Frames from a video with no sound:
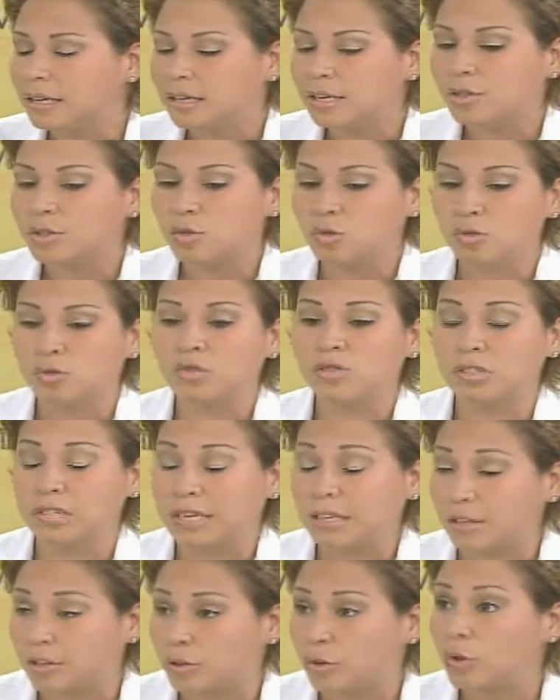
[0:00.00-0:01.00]
Eso es un
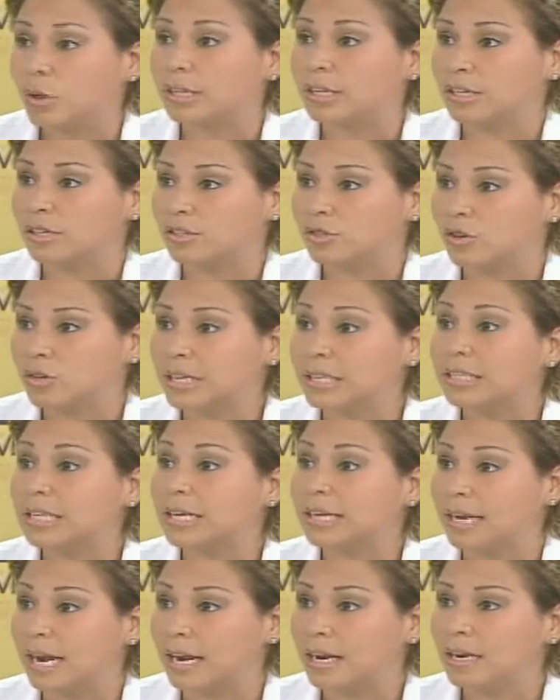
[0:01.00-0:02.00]
centro de atención
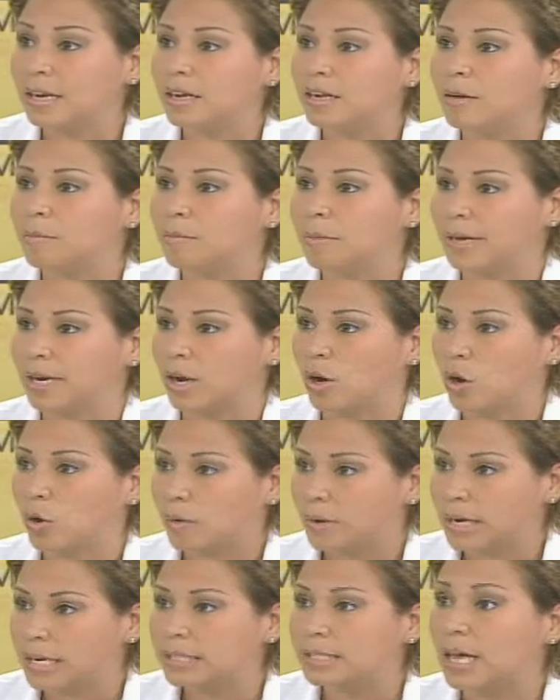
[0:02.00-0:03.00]
integral para
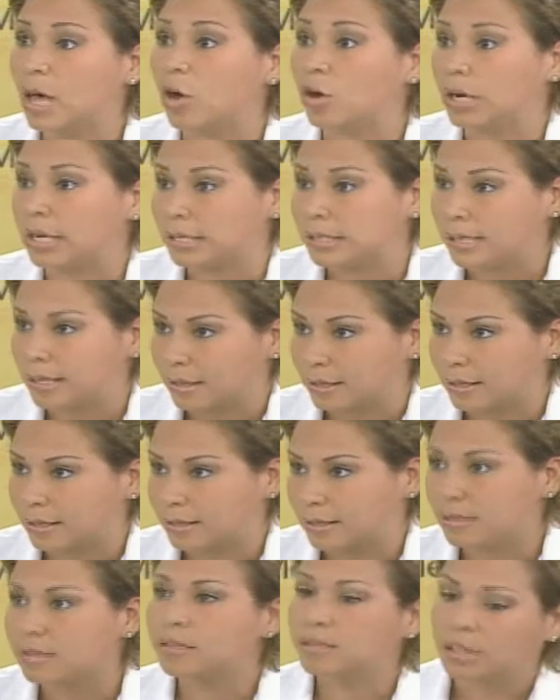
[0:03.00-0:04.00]
jóvenes y
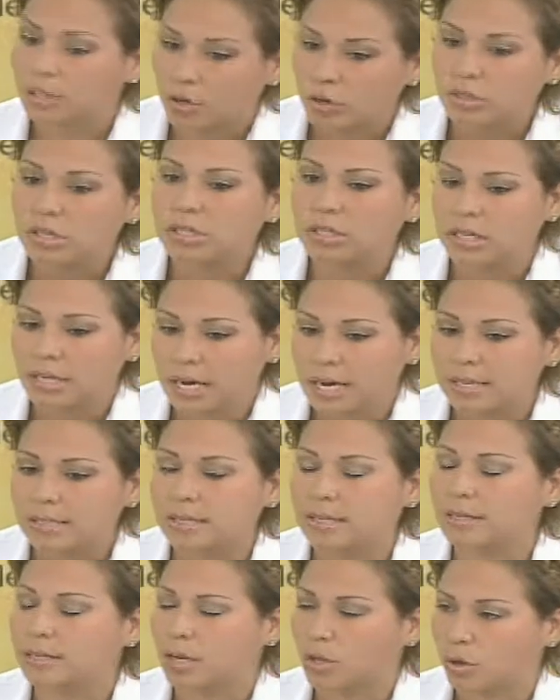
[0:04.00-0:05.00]
adolescentes, chicos y
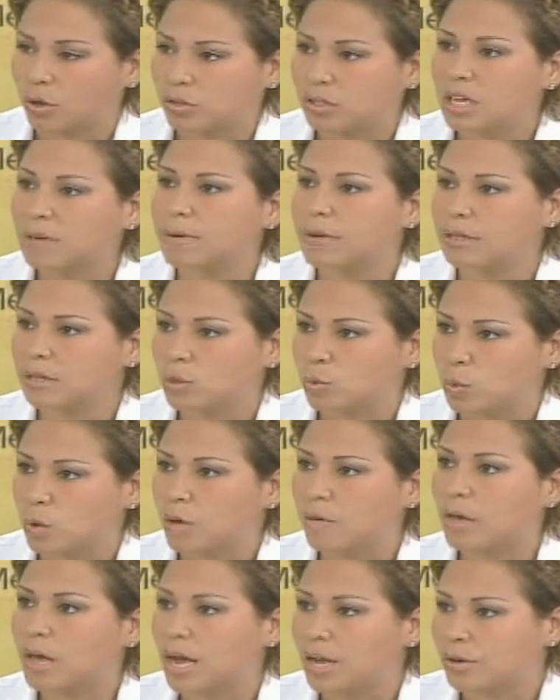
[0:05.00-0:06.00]
chicas entre 12 y
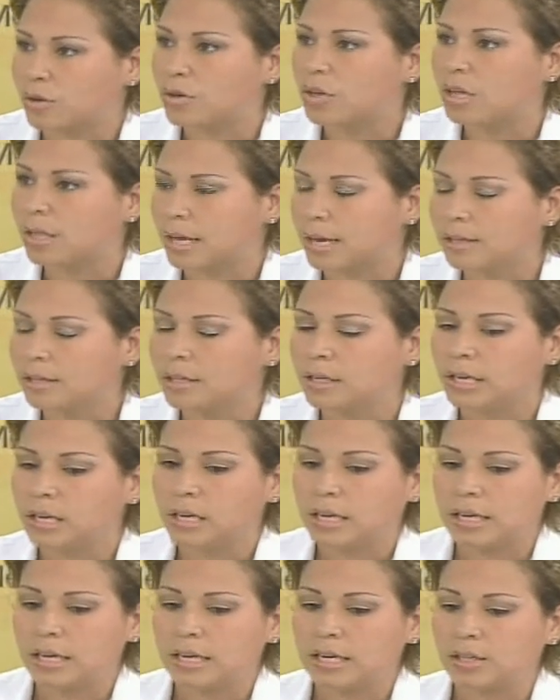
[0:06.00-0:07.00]
29 años de edad,
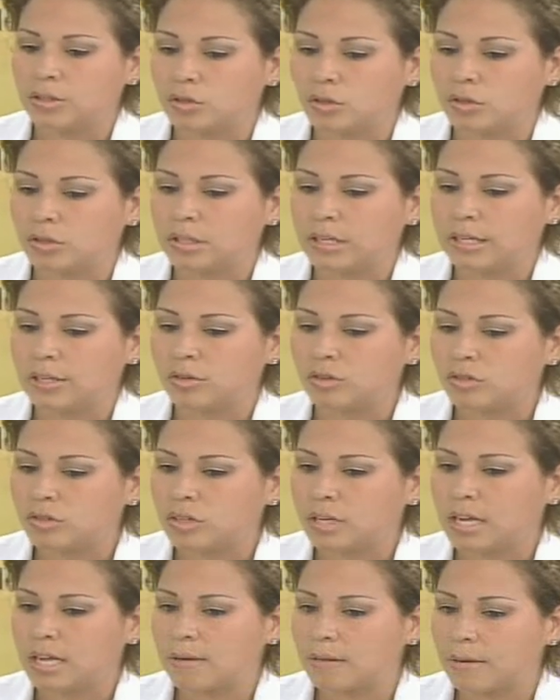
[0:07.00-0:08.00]
en donde no
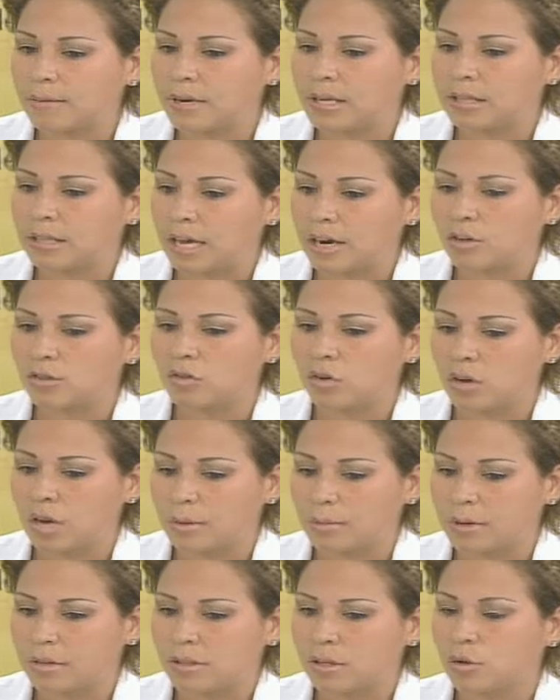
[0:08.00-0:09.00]
se les va a brindar
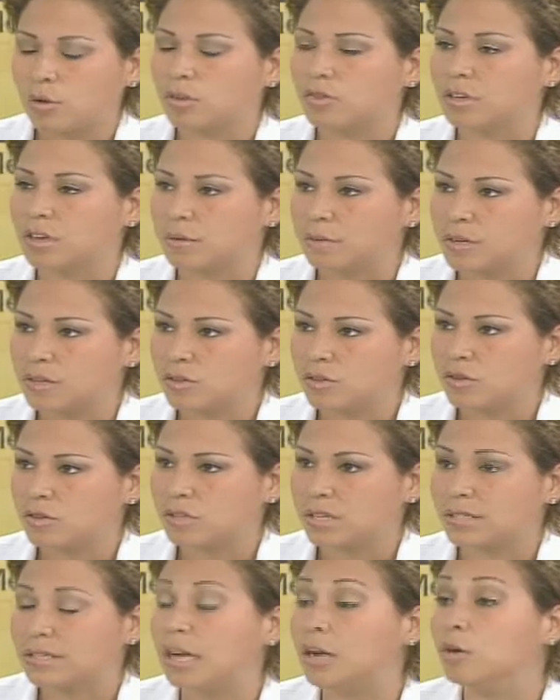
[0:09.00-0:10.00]
solamente los
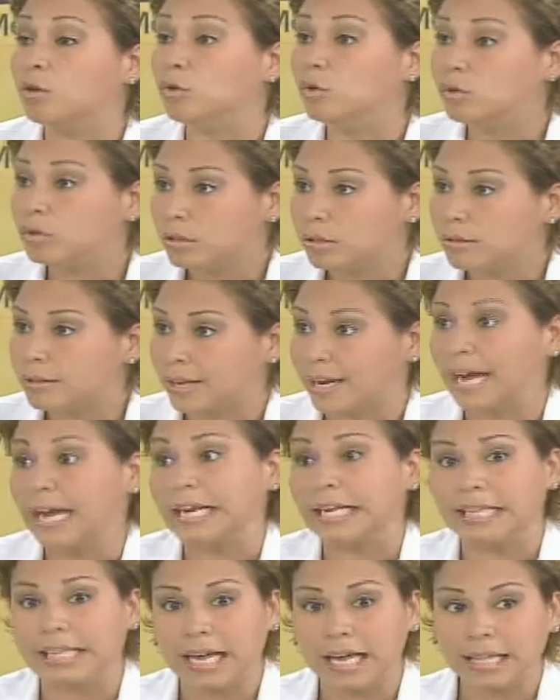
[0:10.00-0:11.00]
servicios de salud de
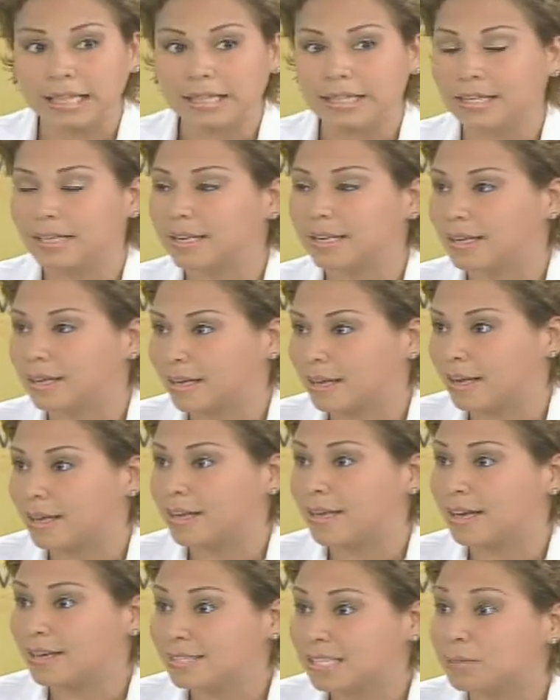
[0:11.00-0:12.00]
calidad
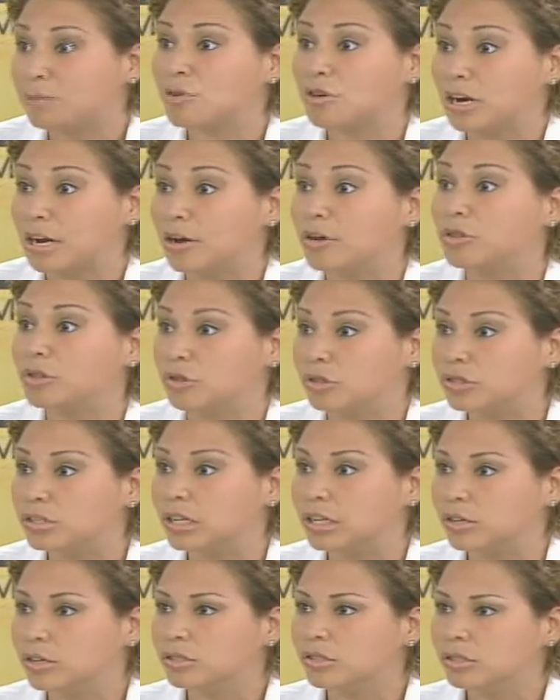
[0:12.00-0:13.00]
que ya estamos
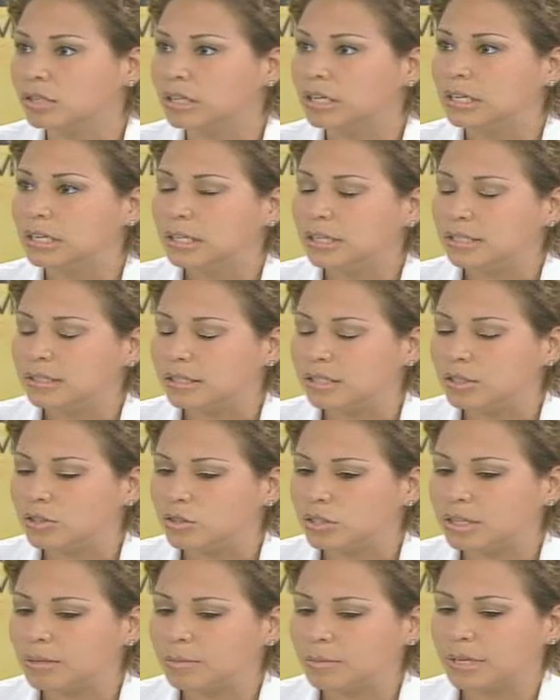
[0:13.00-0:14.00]
reconocidos,
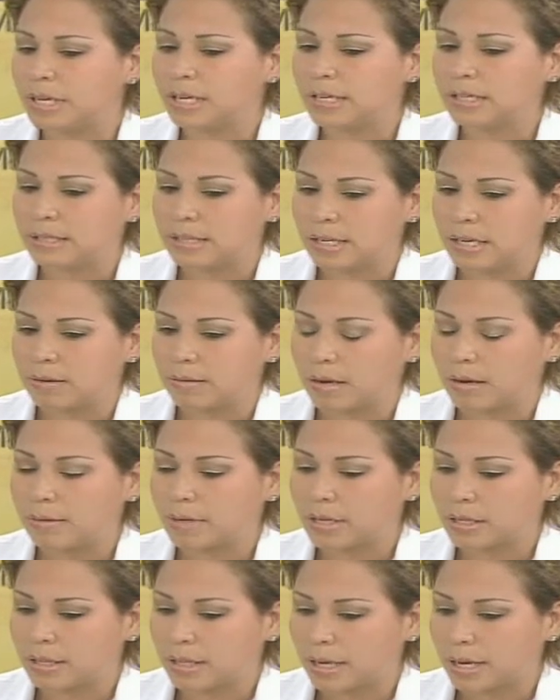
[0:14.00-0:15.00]
sino también se les va a
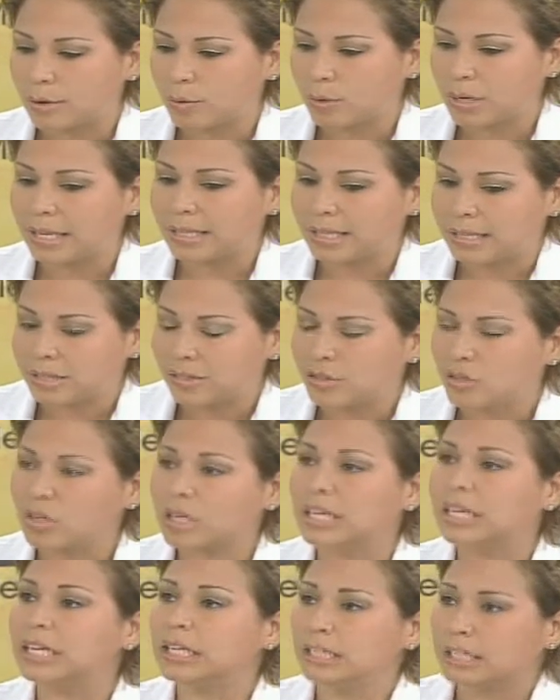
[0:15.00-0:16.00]
brindar una
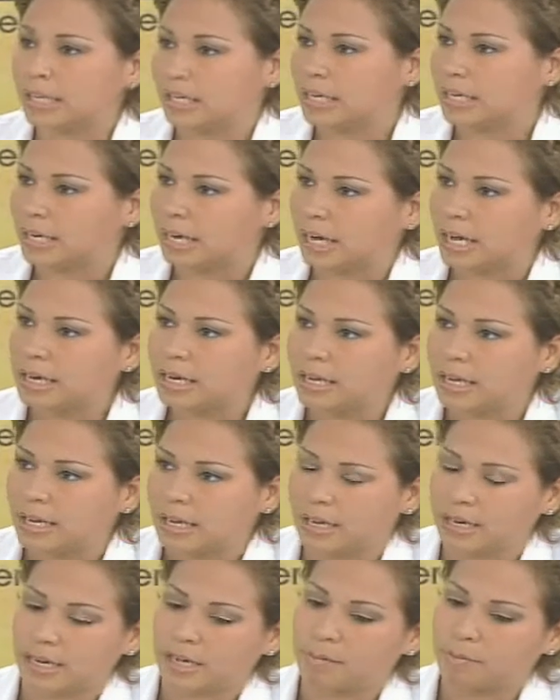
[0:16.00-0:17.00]
atención integral
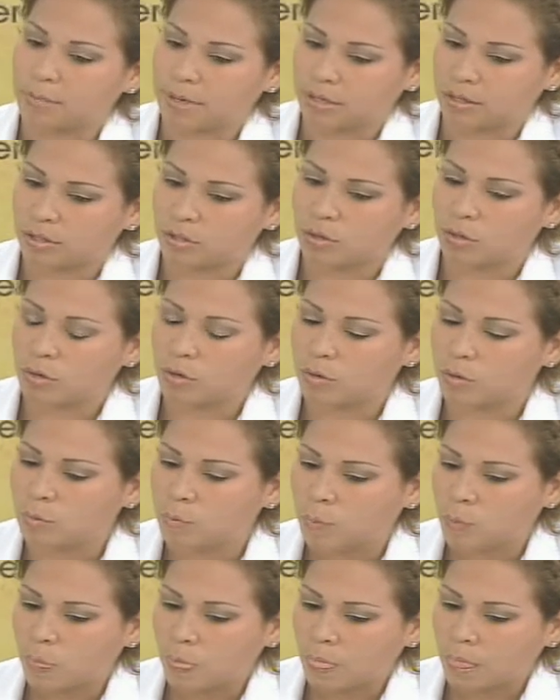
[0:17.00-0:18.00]
en el aspecto
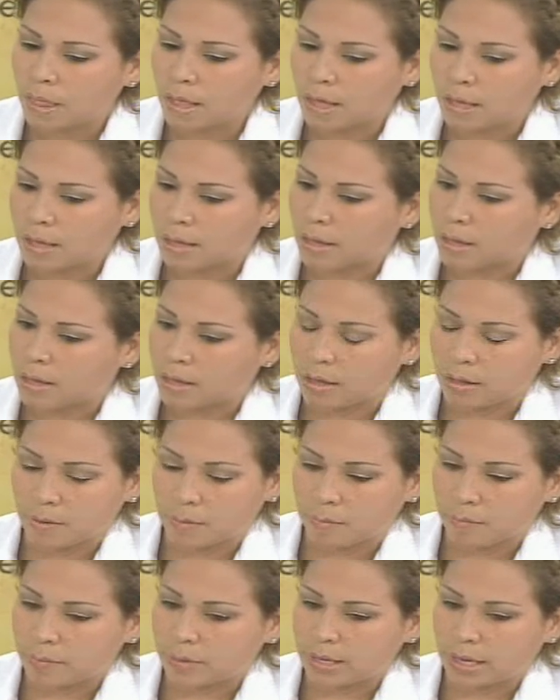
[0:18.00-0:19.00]

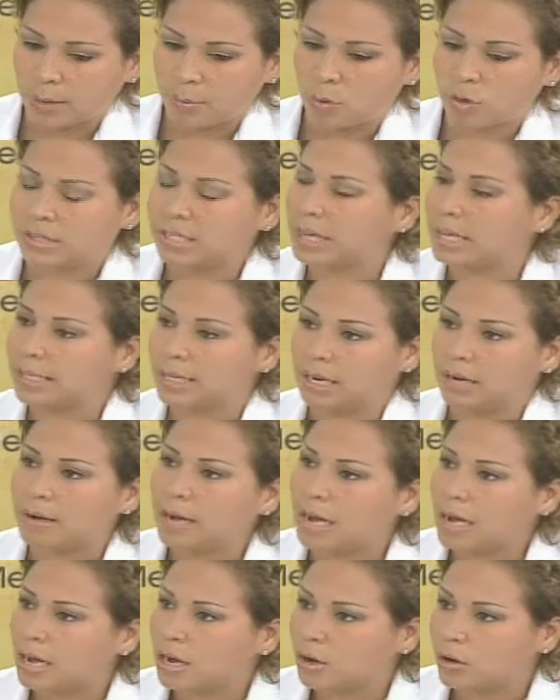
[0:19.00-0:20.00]
eh, de bolsa de
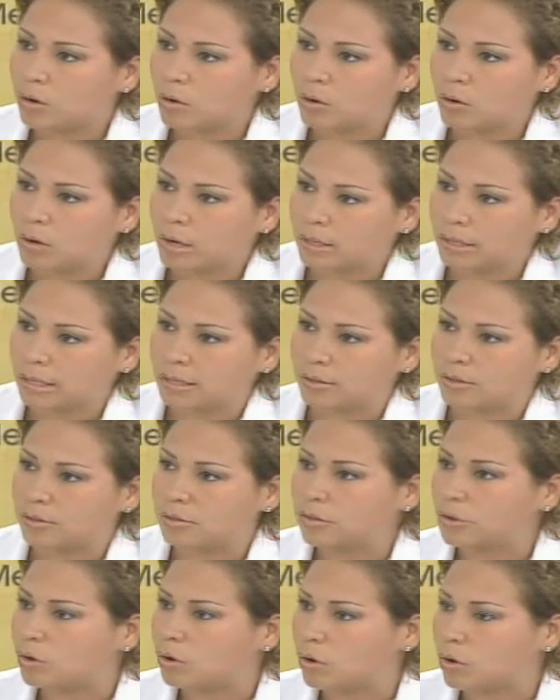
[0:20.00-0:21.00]
trabajo,
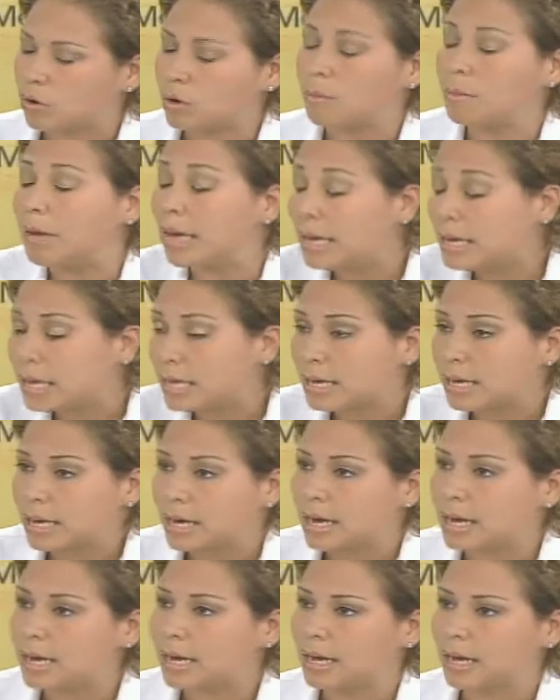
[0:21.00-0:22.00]
atención
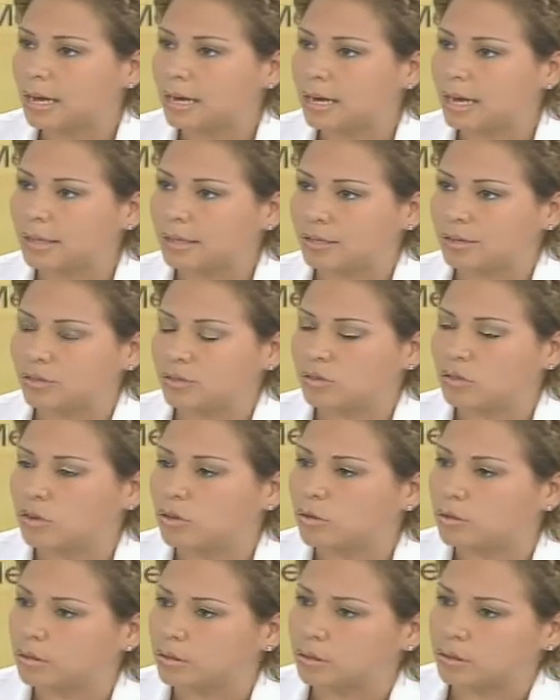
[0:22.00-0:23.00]
médica,
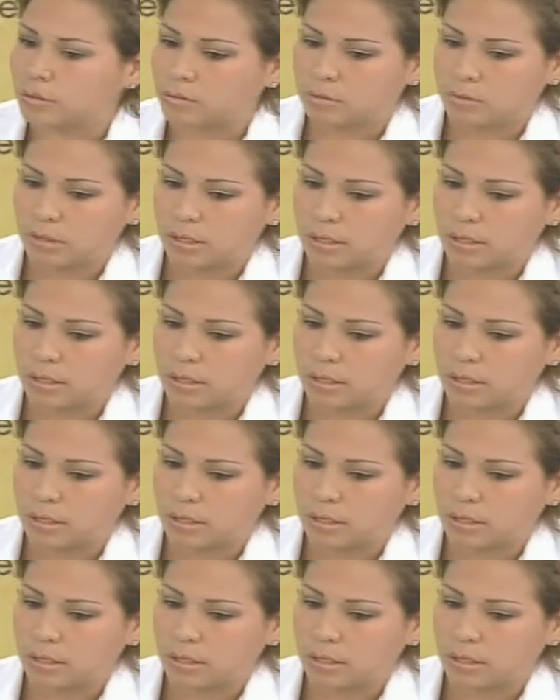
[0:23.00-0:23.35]
atención